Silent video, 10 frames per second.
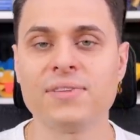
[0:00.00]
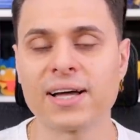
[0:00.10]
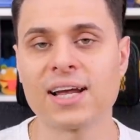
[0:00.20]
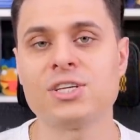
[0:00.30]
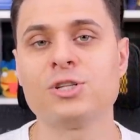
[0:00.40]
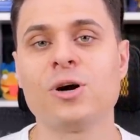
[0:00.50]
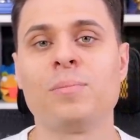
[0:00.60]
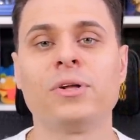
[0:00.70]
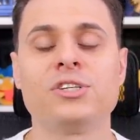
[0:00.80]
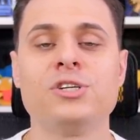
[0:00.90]
nagrajcie to,
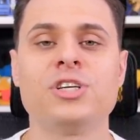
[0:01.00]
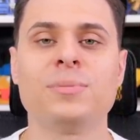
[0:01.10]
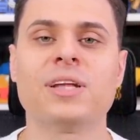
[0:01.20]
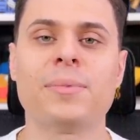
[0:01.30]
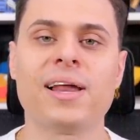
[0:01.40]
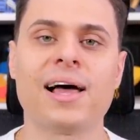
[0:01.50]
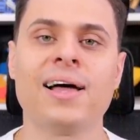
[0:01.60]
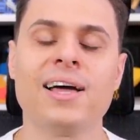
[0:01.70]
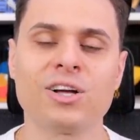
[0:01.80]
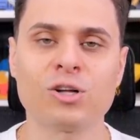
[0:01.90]
podeślijcie mi na maila
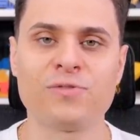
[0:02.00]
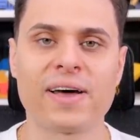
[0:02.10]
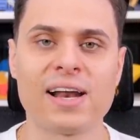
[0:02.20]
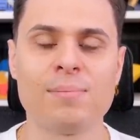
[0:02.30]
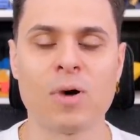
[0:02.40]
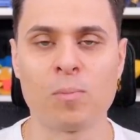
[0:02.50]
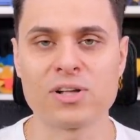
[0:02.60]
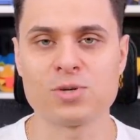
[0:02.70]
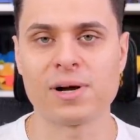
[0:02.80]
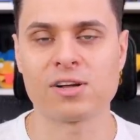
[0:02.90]

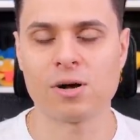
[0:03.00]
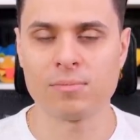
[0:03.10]
kodfarel.gmail.com